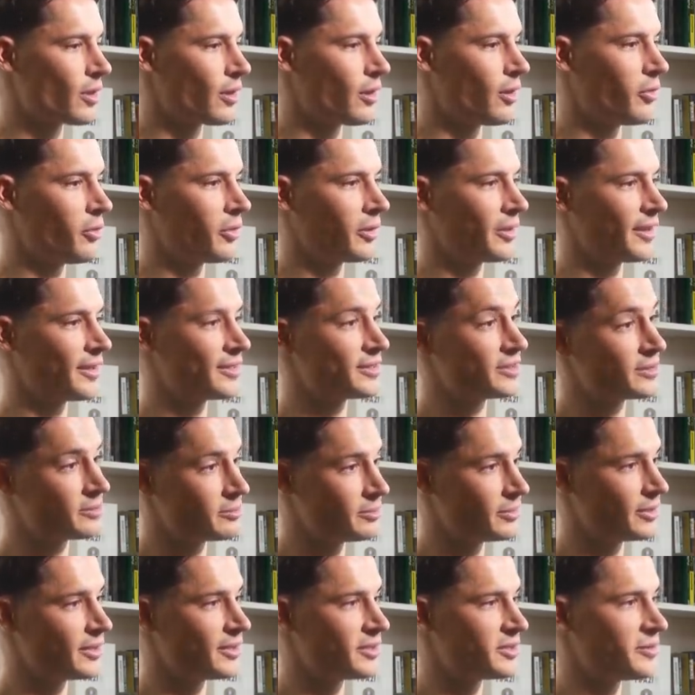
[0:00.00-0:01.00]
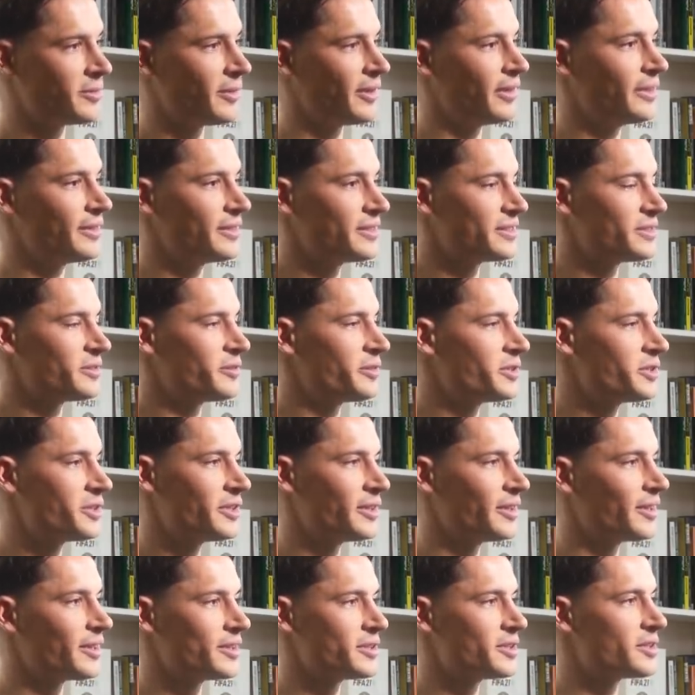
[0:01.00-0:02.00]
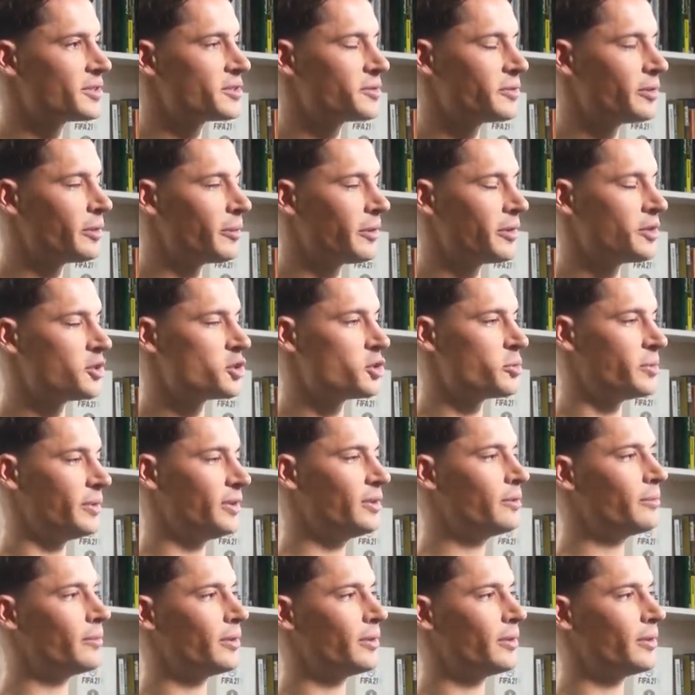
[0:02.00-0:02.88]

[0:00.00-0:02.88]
auch jetzt mit der zweiten ist wichtig, dass ich jetzt wieder meine Spiele